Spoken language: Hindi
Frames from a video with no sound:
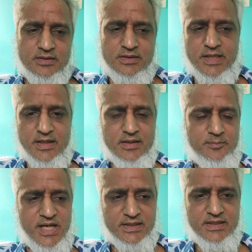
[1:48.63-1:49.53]
ये
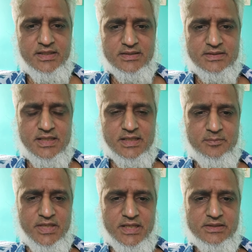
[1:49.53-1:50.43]
बाकी का सारा
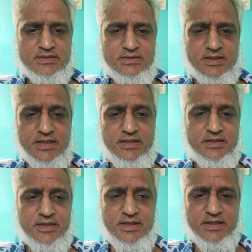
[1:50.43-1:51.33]
बैंक्स डेट
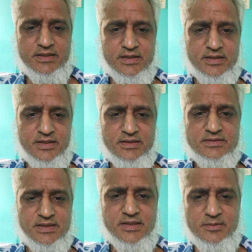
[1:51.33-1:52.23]
क्रिएट करता है
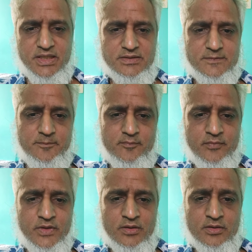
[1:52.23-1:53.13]
सेंट्रल बैंक्स
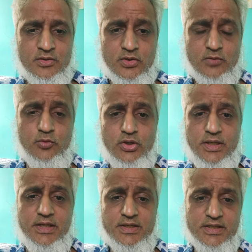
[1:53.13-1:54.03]
और वो
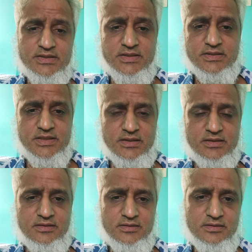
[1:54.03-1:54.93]
इंटरेस्ट के साथ
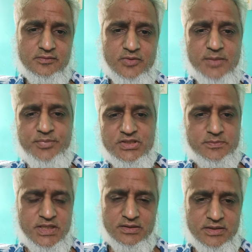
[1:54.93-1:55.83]

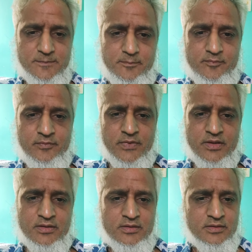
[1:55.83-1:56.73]
वापिस मांगता है
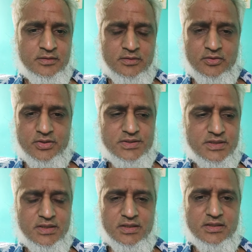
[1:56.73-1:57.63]
और
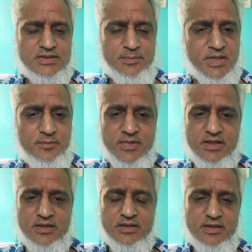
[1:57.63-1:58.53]
जापान
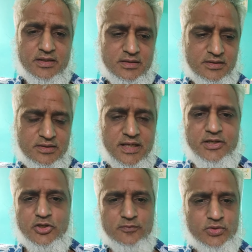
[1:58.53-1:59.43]
में
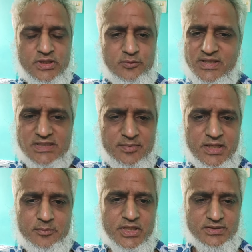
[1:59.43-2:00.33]
राइट ऑफ होता है वैसा भी
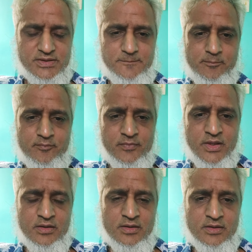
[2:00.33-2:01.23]
नंबर्स है
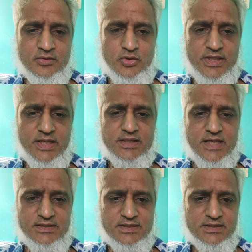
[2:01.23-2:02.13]
तो ये
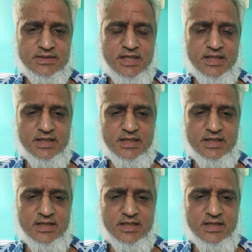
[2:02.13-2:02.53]
क्राइसिस क्या